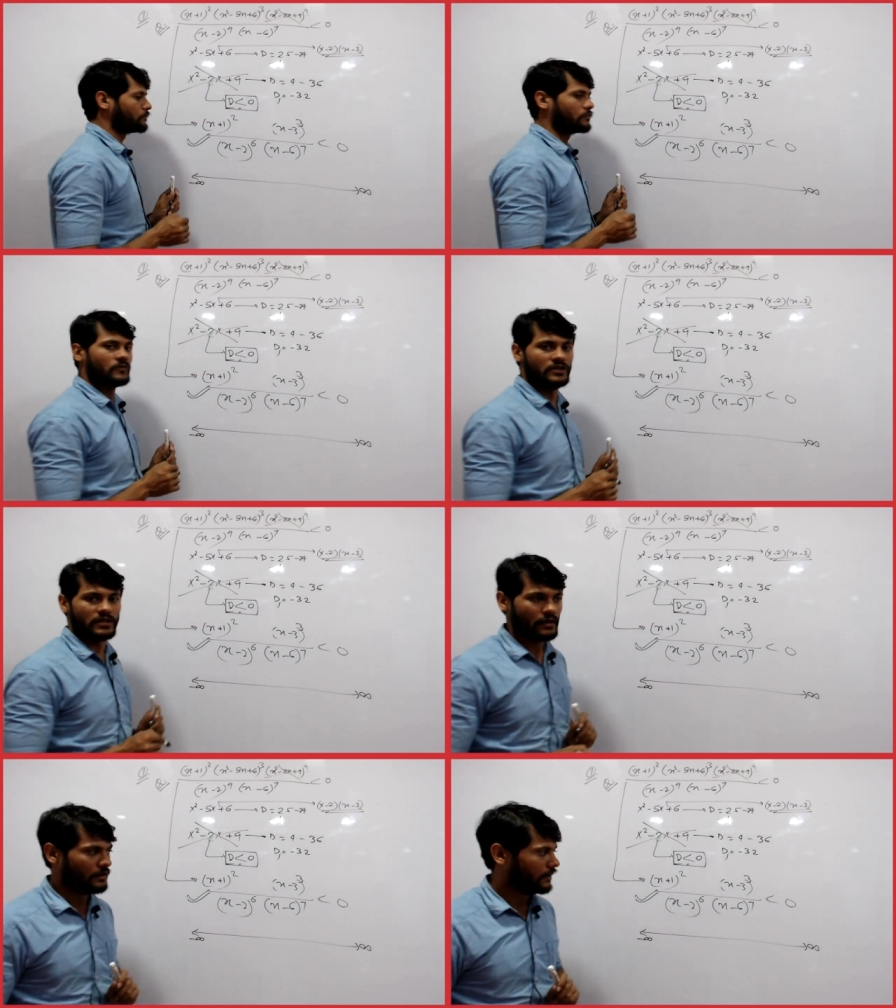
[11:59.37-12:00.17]
ठीक है
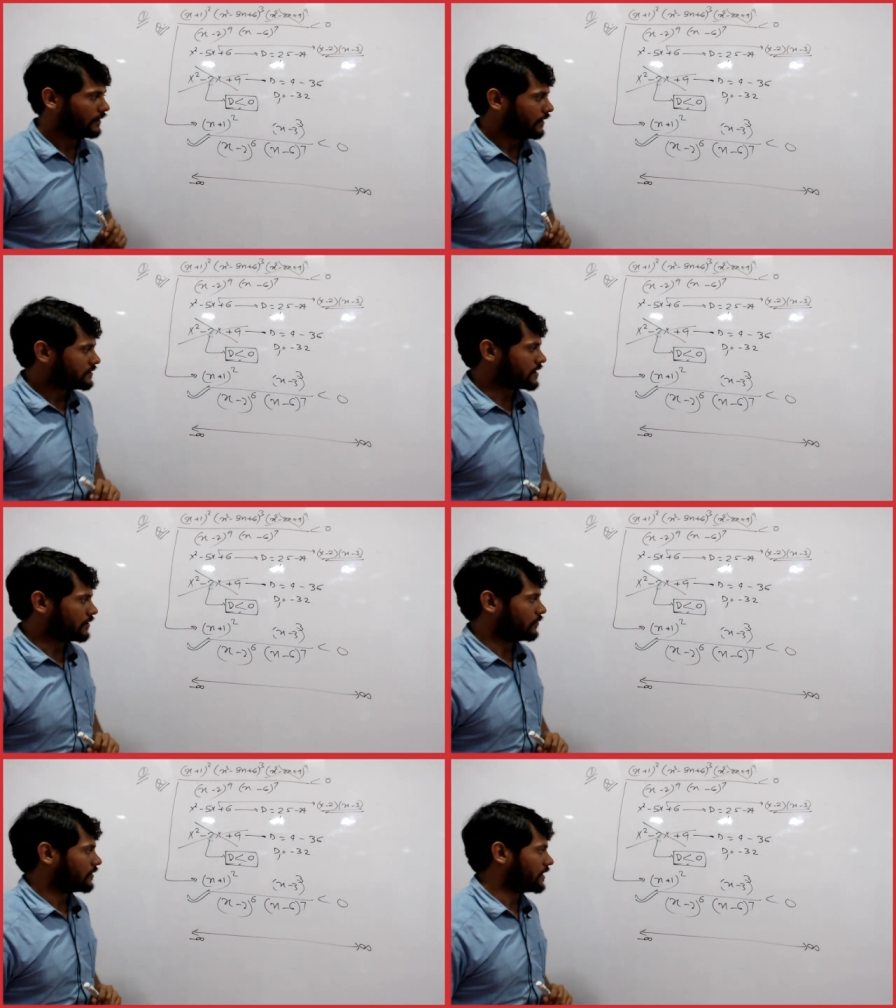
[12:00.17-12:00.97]
चलो
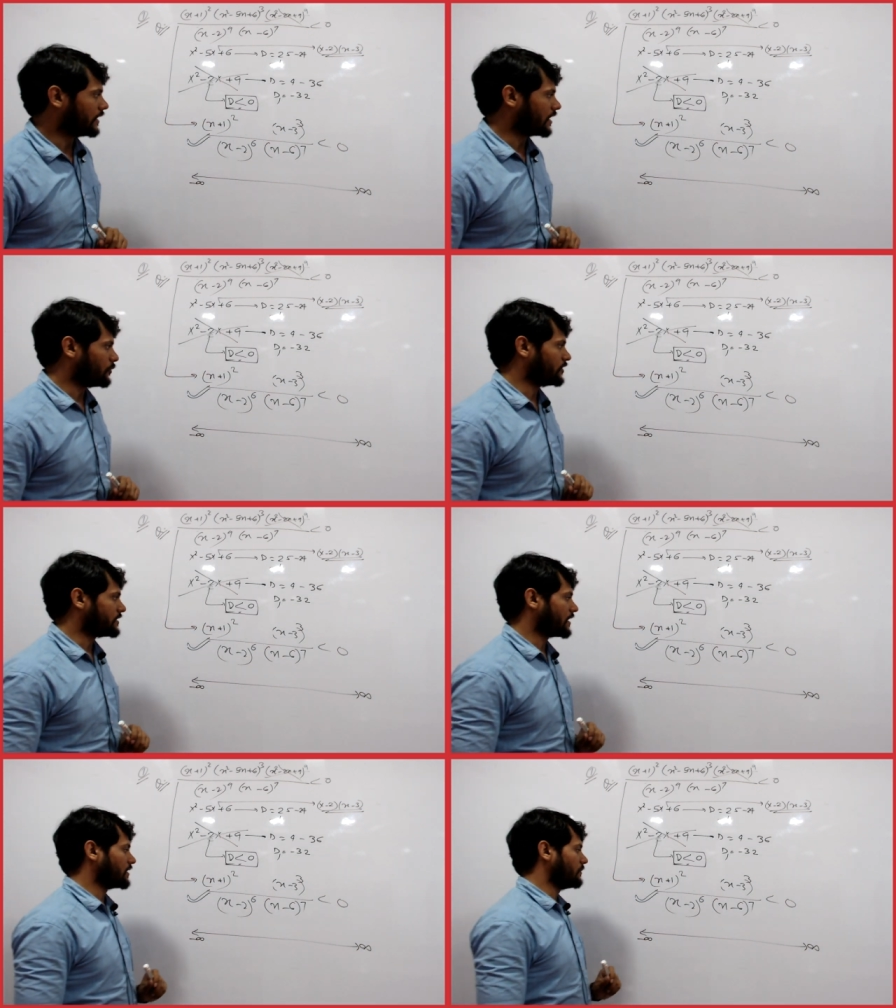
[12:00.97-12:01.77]
क्रिटिकल पॉइंट चेक
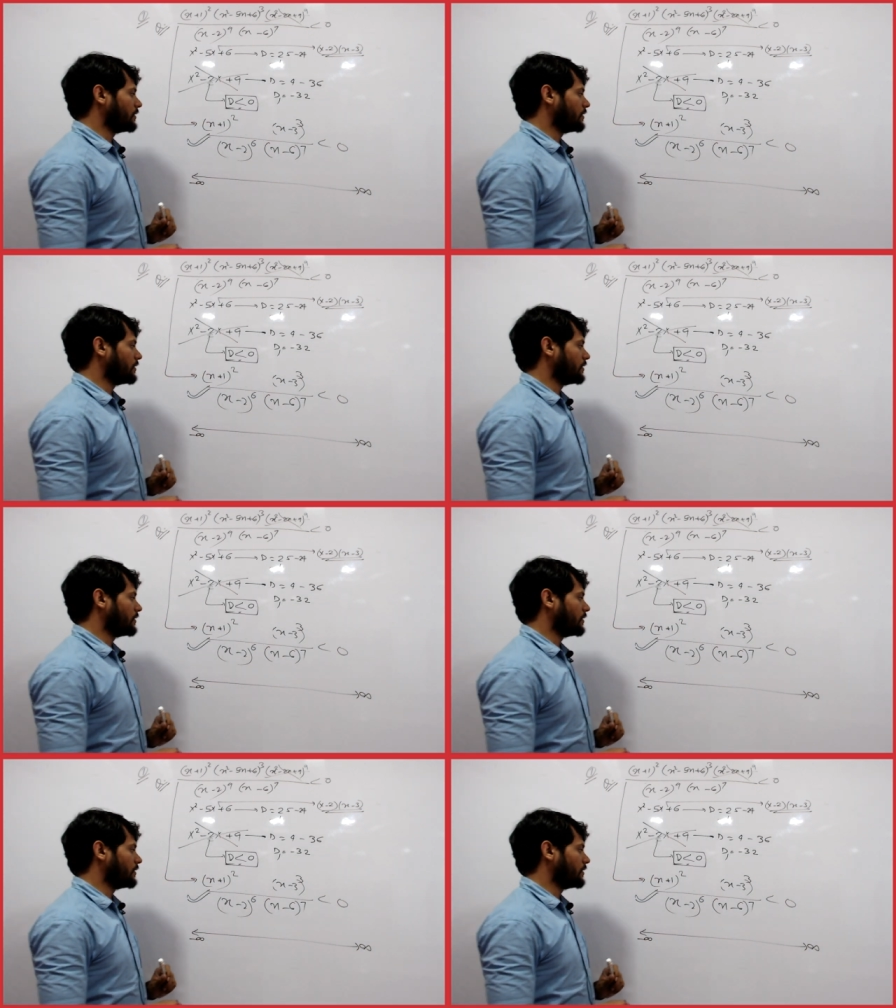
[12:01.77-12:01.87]
करते हैं बेटा